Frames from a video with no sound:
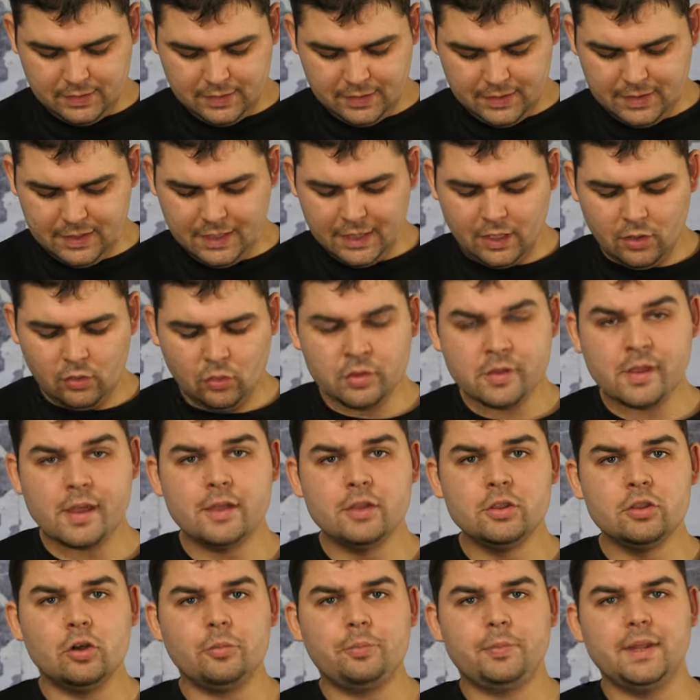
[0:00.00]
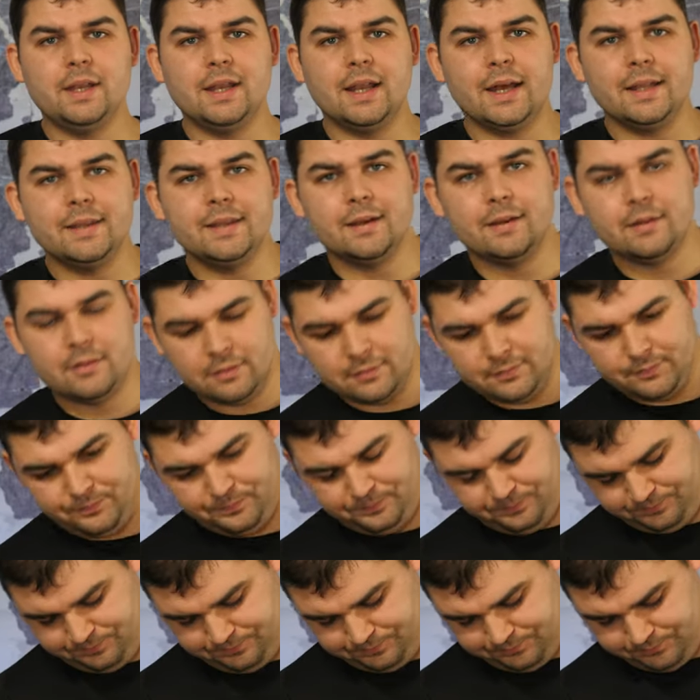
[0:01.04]
Et là, on a une empilade
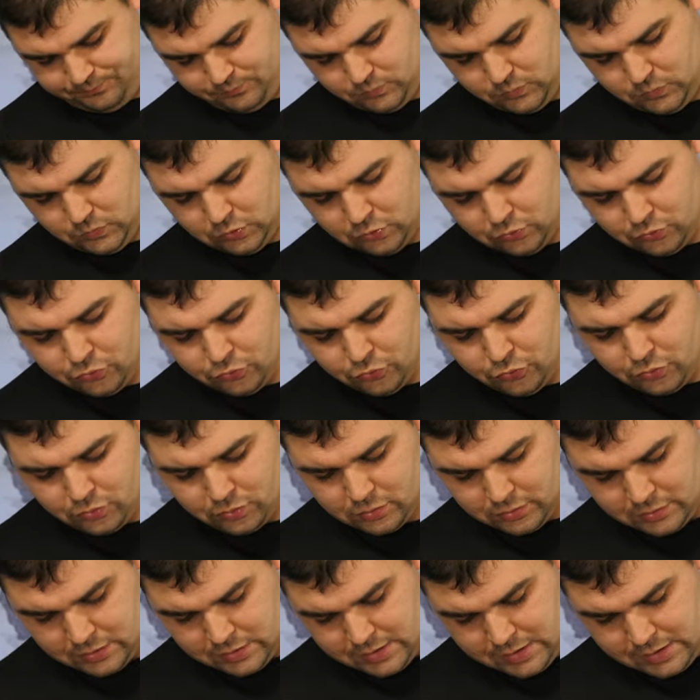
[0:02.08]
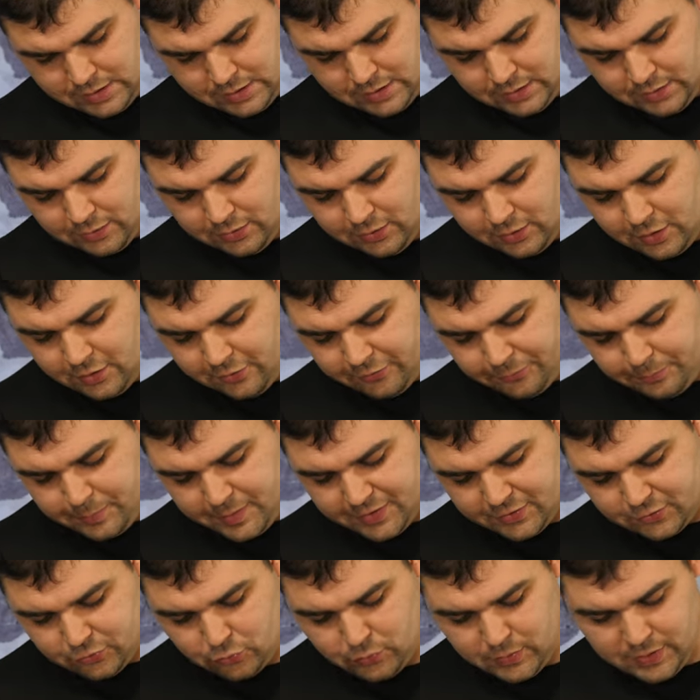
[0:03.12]
de 9
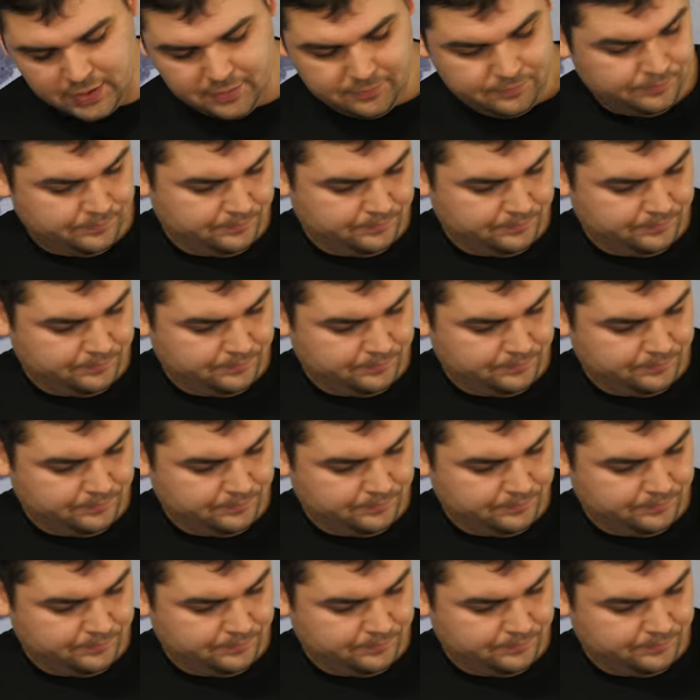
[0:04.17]
biscuits.